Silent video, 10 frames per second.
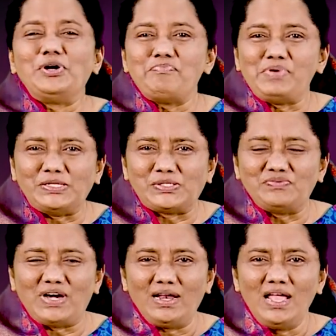கூட
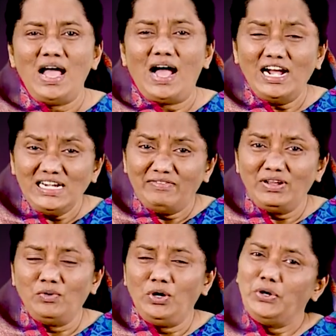பேசுவார்
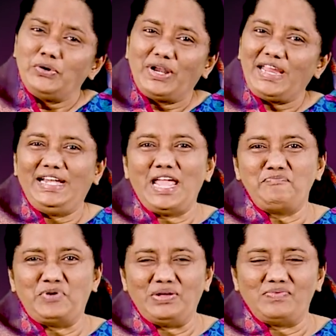ஆண்டவர் உங்களோடு கூட
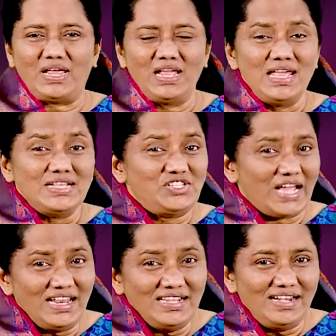இடைப்படுவார்
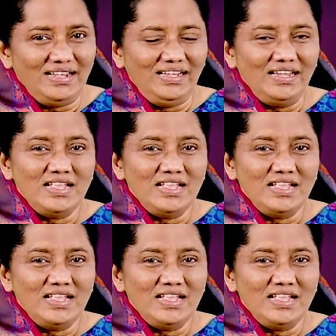ஜனங்கள்